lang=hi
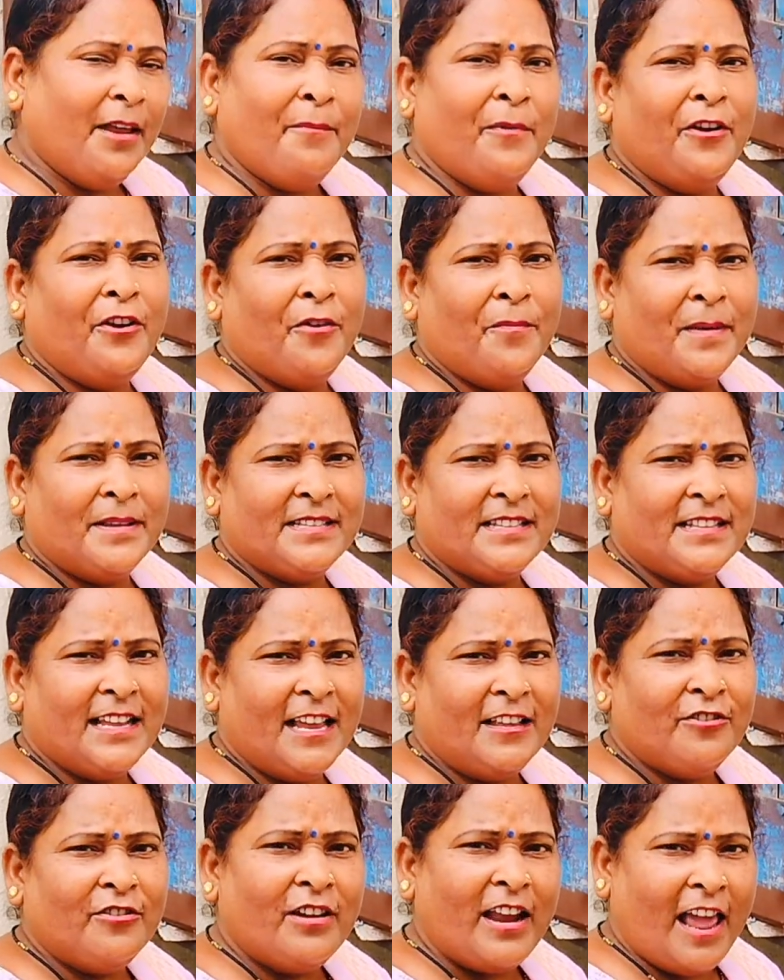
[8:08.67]
अगर वीडियो
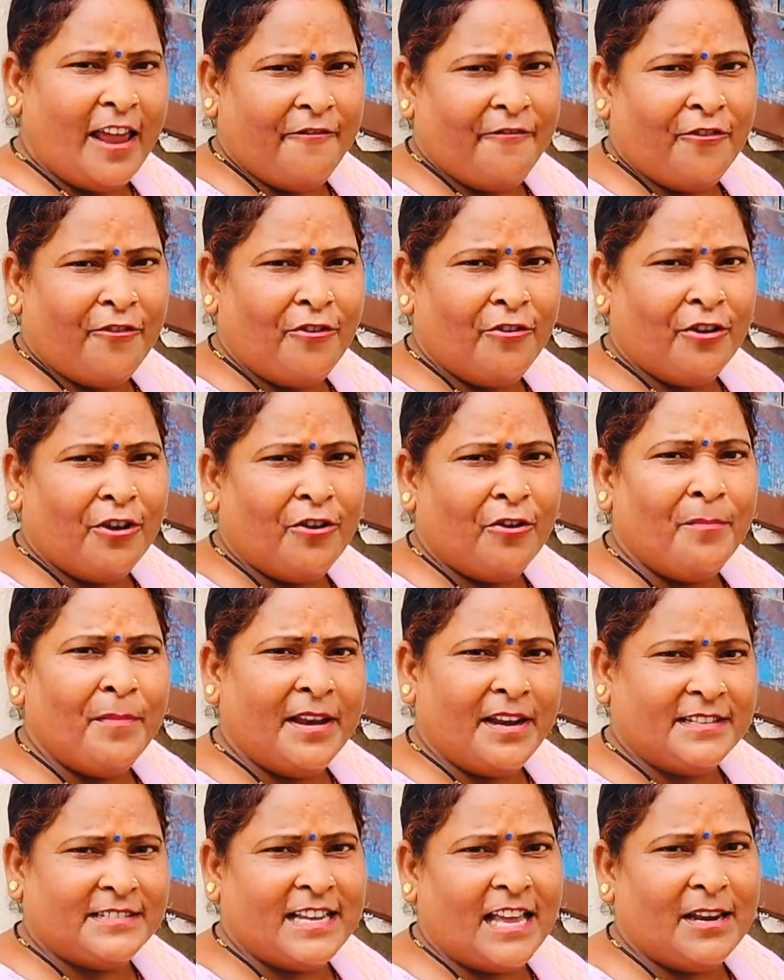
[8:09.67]
पसंद आई तो लाइक फॉलो
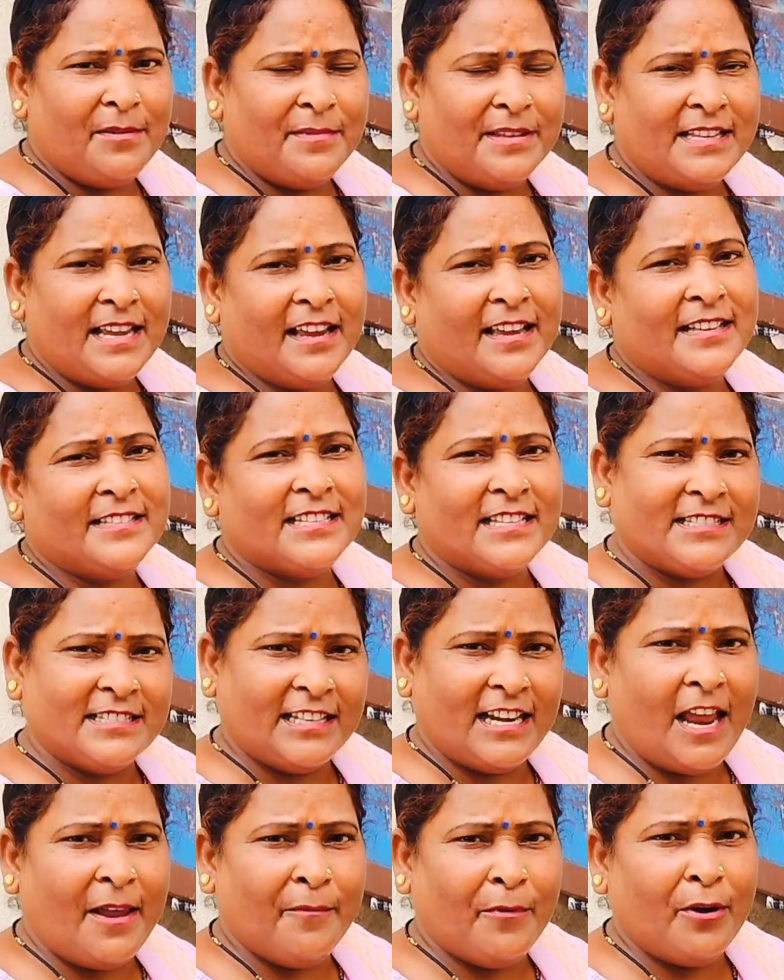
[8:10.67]
करो मेरे चैनल में जाके
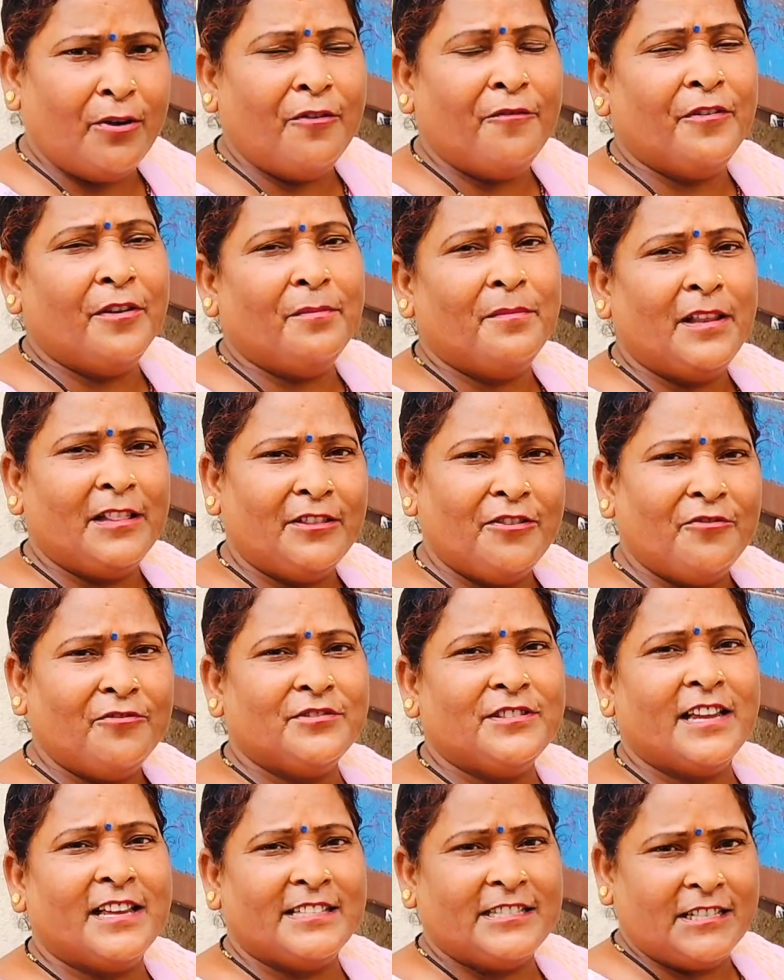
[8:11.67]
सब्सक्राइब करो फिर
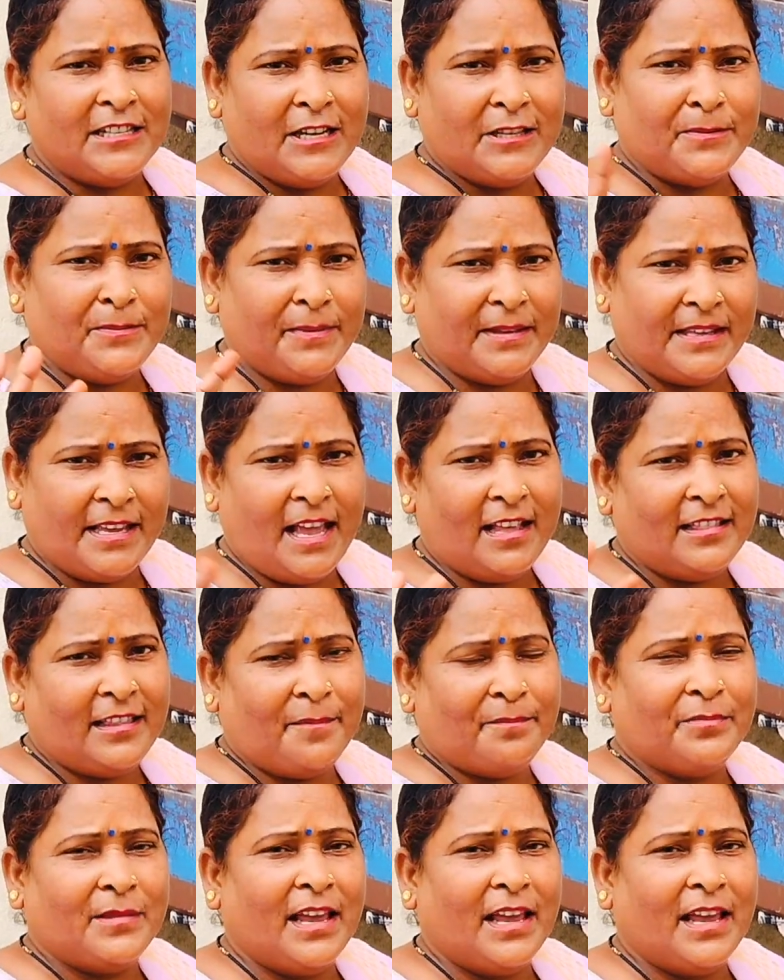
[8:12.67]
मिलती हूँ कुछ ऐसी रेसिपी हाँ,